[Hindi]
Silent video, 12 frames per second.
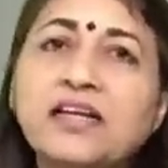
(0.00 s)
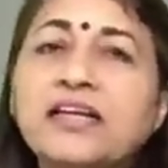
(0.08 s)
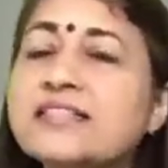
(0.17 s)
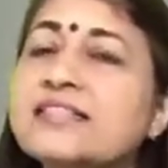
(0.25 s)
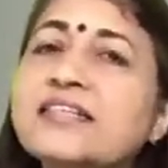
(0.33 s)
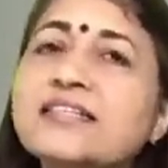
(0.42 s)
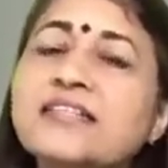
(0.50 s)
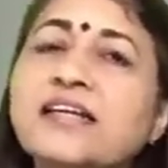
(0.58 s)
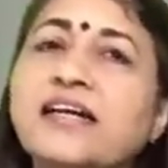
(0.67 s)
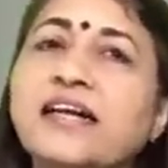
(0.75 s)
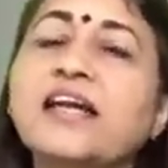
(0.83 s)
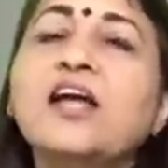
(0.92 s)
किस तरह से
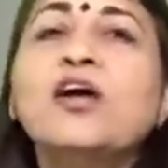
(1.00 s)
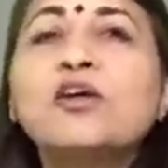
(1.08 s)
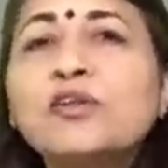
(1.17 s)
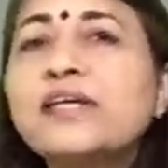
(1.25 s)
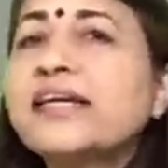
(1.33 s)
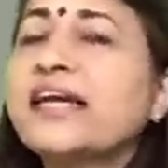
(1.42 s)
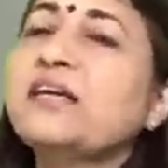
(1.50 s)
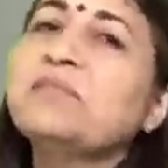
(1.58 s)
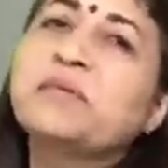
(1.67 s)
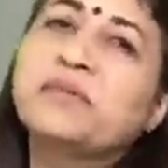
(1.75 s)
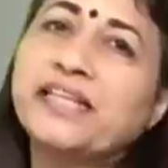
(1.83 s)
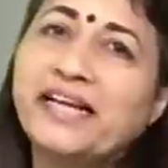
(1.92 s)
करें तो यही
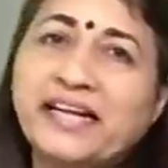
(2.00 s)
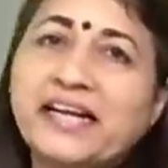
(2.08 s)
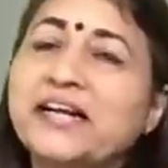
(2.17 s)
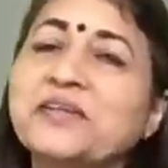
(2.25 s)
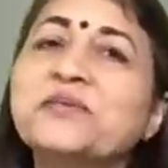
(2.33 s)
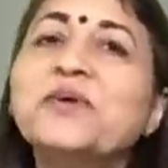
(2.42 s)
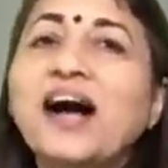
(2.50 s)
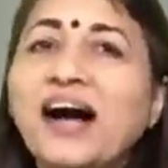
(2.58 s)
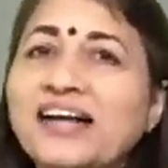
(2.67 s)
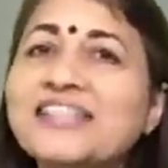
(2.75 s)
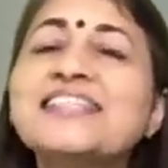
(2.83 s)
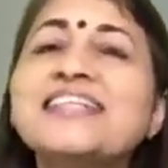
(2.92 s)
मैं बताने आई हूँ
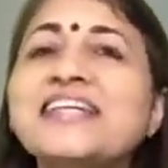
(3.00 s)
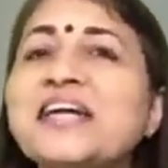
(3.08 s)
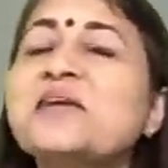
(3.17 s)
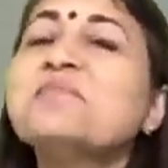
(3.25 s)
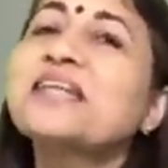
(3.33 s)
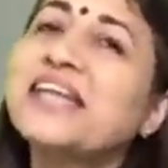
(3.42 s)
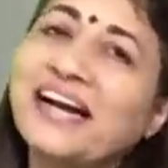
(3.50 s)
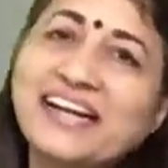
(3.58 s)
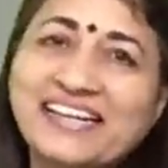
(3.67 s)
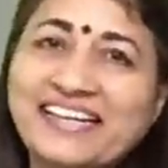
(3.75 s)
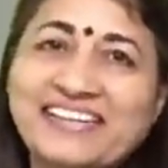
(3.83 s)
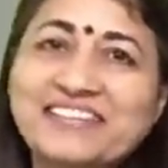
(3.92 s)
आज कि हम क्या
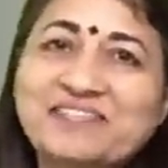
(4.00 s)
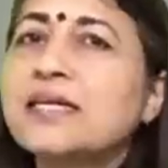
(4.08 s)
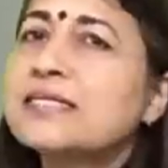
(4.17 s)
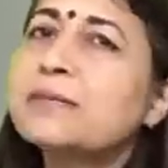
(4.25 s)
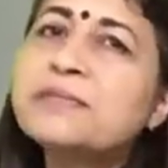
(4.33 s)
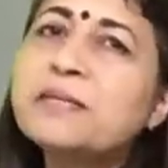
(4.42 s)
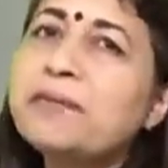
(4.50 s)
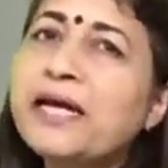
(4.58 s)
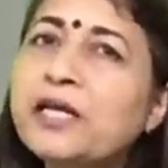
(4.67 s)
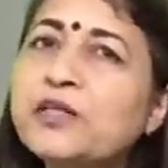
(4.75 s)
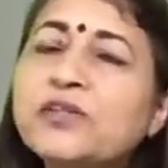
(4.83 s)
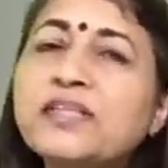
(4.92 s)
करें सबसे
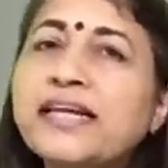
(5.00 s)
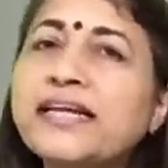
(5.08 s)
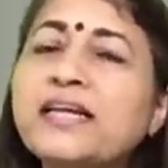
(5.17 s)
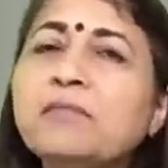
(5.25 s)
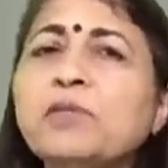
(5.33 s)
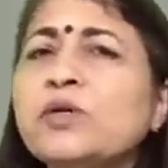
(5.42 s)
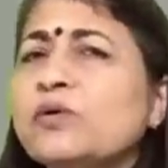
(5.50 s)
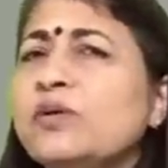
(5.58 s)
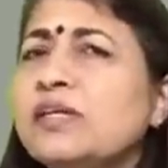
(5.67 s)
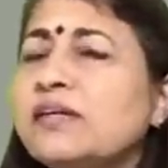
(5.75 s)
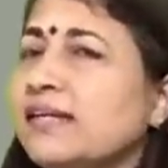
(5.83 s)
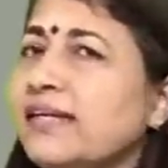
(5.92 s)
पहले तो देखिए बिल्कुल
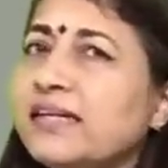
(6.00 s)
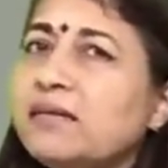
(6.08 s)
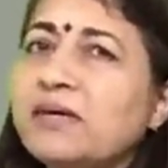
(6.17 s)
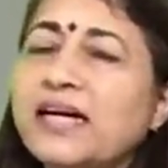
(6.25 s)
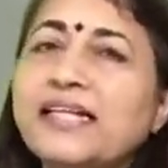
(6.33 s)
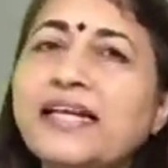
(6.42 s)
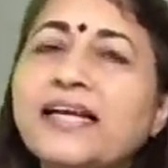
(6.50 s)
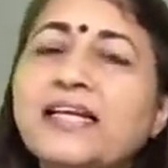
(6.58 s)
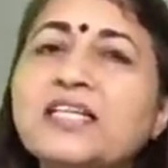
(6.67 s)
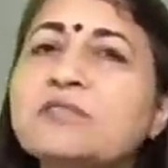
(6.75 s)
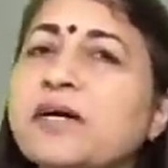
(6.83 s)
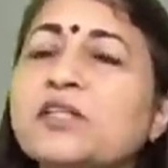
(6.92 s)
क्लियर बात है
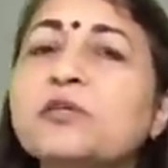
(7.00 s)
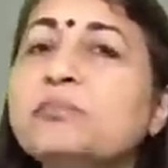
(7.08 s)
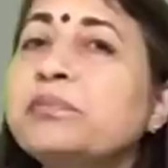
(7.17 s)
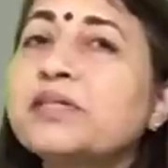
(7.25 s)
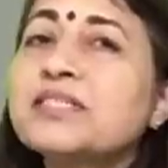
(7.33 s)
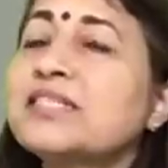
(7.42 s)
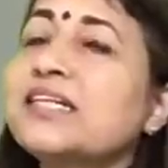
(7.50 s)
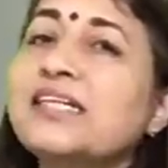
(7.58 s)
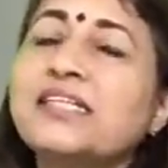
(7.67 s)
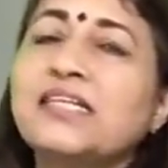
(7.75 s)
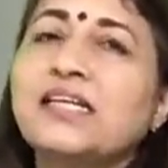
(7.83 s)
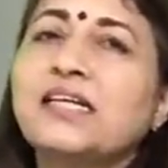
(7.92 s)
कि इस बात को पर्सनली
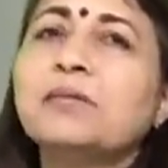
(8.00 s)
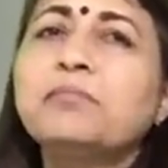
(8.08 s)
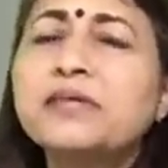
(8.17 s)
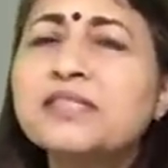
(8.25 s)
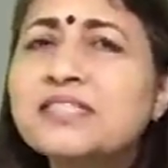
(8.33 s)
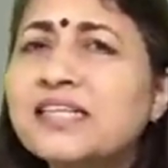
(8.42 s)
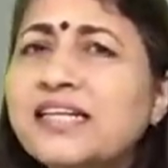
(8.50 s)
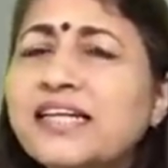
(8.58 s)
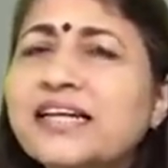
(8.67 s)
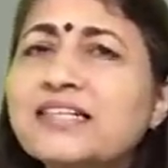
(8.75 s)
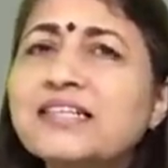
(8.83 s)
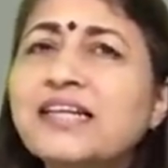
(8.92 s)
नहीं लेना पर्सनली
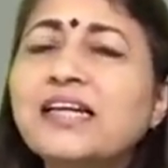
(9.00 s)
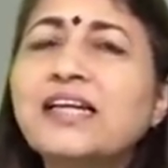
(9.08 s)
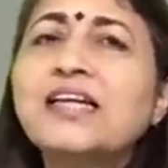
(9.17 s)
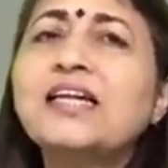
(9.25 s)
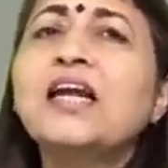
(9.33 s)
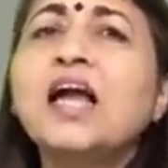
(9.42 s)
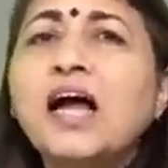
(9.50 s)
कैसे कि